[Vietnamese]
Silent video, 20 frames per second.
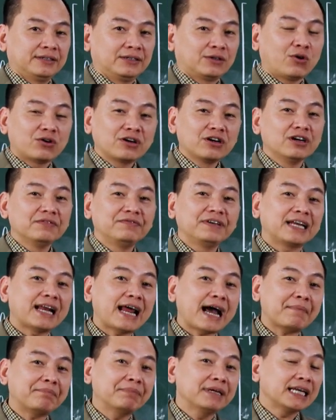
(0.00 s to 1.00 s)
còn người Việt
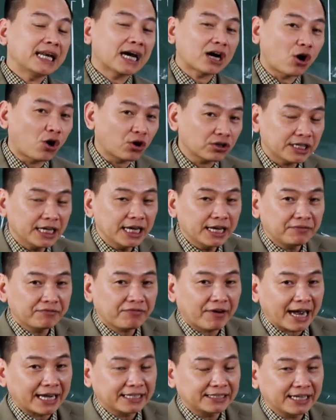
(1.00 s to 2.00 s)
Nam mình là có tiền
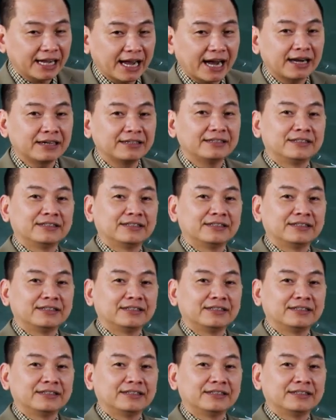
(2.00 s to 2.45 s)
phải gì ạ